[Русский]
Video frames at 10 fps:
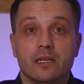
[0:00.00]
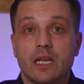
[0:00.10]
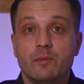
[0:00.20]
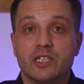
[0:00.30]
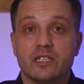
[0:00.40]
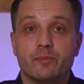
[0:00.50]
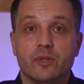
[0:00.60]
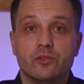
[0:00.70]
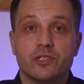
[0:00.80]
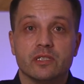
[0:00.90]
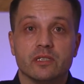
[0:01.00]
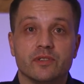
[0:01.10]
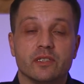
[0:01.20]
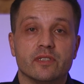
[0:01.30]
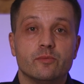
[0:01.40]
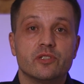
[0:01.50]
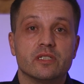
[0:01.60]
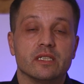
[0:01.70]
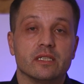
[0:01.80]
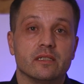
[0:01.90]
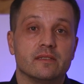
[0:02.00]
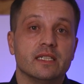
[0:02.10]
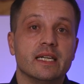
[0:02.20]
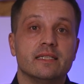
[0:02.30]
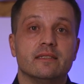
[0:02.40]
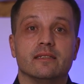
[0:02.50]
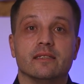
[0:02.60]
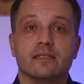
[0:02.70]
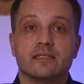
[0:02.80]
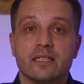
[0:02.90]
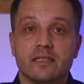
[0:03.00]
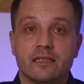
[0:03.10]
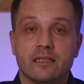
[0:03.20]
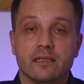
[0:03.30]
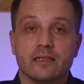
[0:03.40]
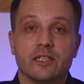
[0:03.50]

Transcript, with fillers: Там же расположены всевозможные развлекательные центры,